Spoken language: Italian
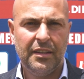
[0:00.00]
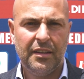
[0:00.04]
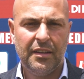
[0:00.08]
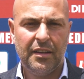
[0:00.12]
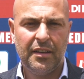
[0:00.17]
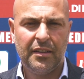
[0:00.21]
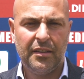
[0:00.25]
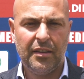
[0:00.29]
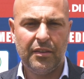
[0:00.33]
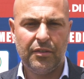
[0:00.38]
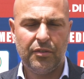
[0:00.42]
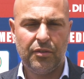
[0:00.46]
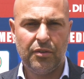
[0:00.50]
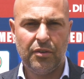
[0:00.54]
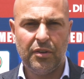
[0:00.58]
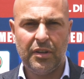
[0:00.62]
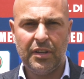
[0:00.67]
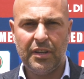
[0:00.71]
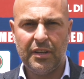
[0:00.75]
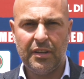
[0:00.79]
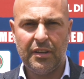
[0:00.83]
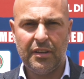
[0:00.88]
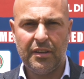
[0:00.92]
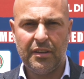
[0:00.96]
adesso
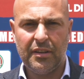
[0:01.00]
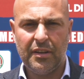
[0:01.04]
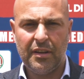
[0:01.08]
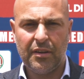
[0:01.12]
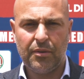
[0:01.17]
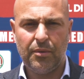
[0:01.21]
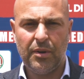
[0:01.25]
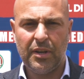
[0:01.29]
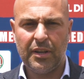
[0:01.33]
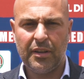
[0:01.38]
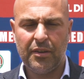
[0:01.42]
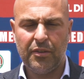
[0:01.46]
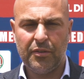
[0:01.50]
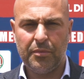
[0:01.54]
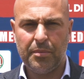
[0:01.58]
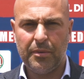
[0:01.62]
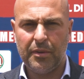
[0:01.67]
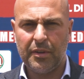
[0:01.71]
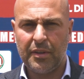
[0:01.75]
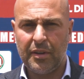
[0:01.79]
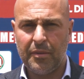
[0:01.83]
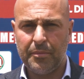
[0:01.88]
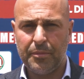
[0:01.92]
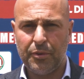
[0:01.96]
ha, ha qualche
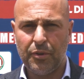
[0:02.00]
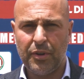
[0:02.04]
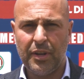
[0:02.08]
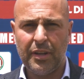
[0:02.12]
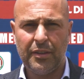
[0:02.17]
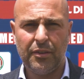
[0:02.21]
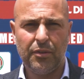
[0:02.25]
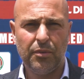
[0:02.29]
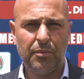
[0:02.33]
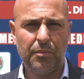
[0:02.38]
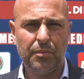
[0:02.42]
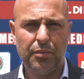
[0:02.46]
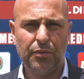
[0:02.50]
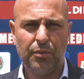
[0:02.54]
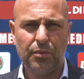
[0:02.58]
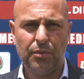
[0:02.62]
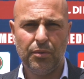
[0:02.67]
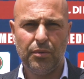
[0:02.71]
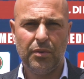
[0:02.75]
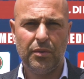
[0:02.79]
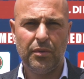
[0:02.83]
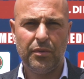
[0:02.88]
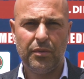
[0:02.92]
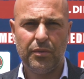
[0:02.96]
campionato in
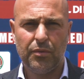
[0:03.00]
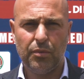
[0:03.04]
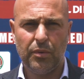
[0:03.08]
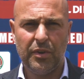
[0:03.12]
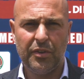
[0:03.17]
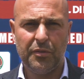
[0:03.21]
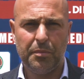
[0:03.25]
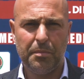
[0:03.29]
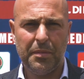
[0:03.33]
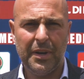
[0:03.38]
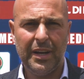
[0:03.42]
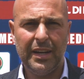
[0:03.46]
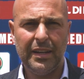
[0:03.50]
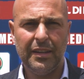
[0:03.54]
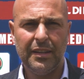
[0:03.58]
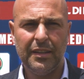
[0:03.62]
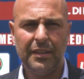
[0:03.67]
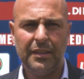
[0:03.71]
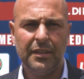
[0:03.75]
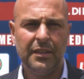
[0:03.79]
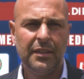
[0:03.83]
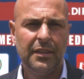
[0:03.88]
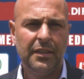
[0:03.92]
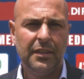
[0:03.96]
più sulle spalle